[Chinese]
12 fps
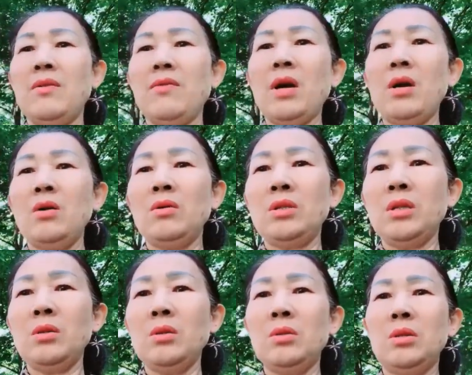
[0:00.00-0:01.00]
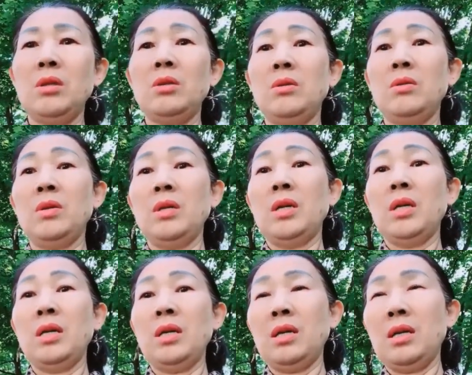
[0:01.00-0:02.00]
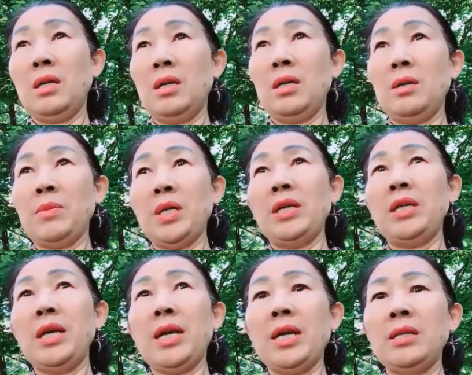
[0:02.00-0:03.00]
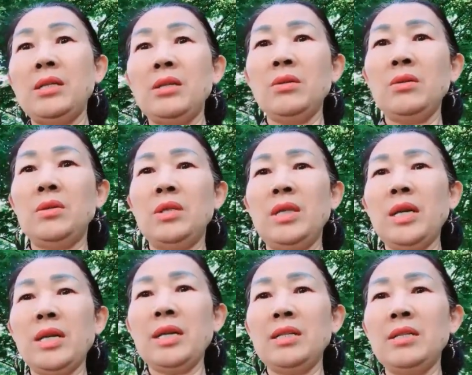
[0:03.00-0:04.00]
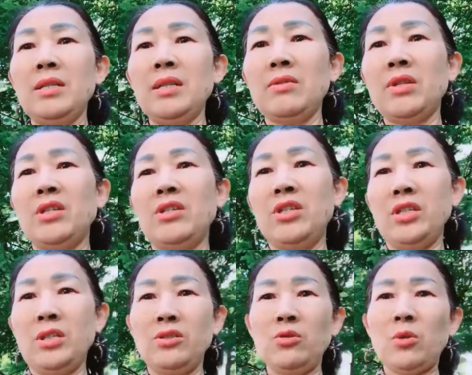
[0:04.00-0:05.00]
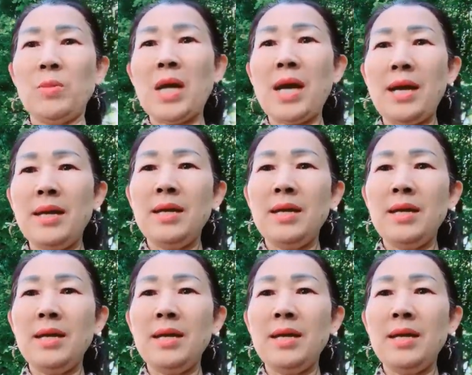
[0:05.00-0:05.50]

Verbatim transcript: 然后就就呃，每一天就尽量给自己有些事情做吧，